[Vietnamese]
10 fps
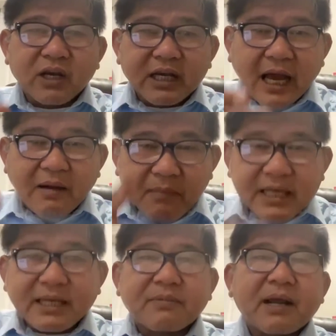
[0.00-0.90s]
có khi cả
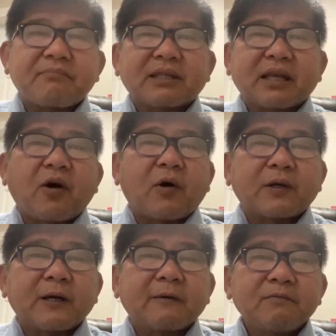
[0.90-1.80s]
mấy trăm năm mới thay đổi
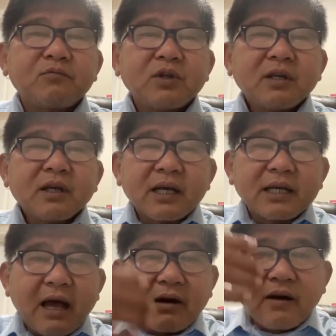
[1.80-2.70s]
được
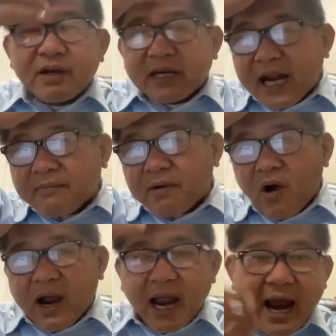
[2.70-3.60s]
khi nào người Việt Nam mà
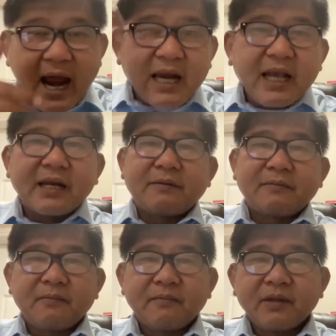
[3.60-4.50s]
họ khá lên
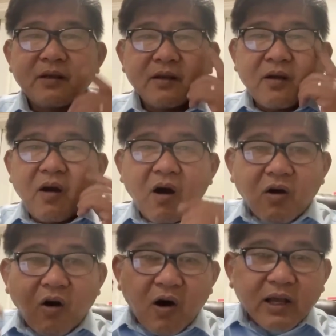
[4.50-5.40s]
họ
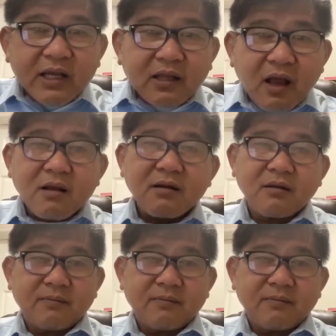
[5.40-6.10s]
có cái ý thức